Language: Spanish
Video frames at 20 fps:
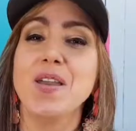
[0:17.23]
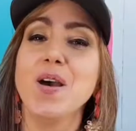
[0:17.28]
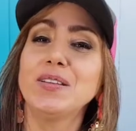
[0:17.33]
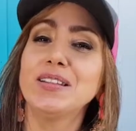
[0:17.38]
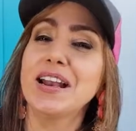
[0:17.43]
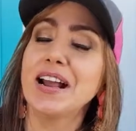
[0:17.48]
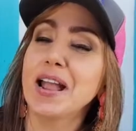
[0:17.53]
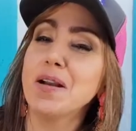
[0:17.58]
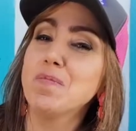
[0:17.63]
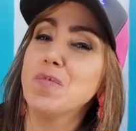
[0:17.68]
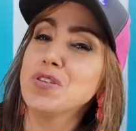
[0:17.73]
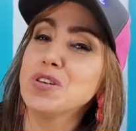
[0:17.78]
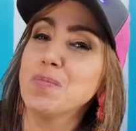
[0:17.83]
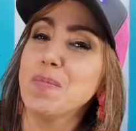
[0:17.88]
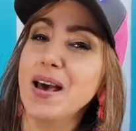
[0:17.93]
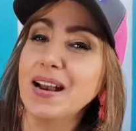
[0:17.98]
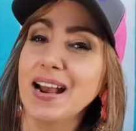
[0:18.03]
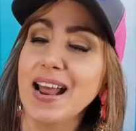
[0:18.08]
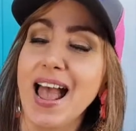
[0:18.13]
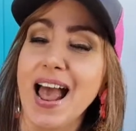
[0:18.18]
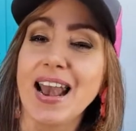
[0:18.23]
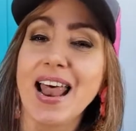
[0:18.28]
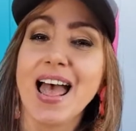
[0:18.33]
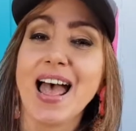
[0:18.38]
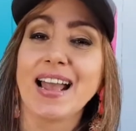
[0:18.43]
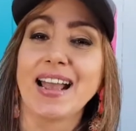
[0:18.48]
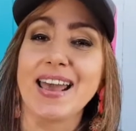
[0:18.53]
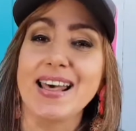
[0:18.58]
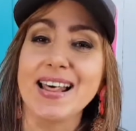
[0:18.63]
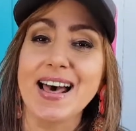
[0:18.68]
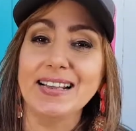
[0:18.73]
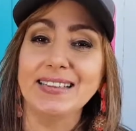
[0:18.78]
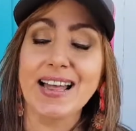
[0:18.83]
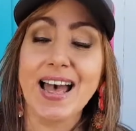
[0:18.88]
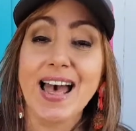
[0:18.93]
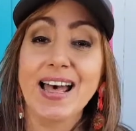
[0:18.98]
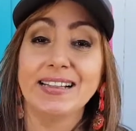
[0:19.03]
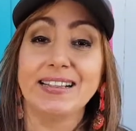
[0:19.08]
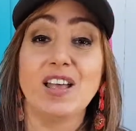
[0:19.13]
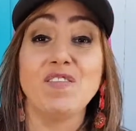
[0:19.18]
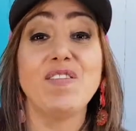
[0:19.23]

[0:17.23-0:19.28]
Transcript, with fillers: y otra que es mucho más real, que data de